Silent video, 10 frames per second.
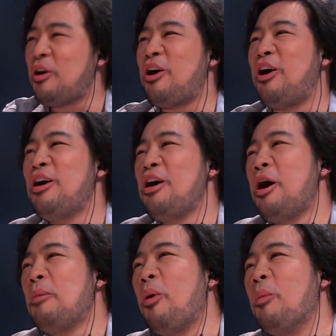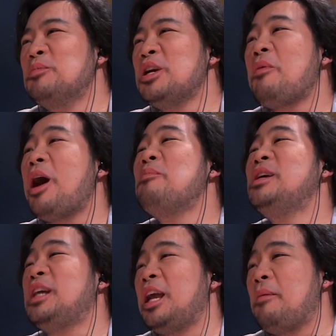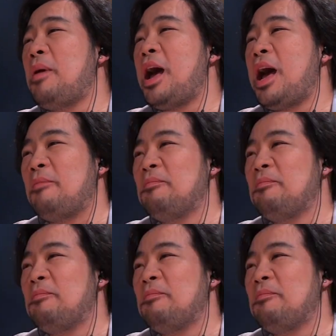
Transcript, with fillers: ก็ผมเชื่อว่าเขามีศักยภาพ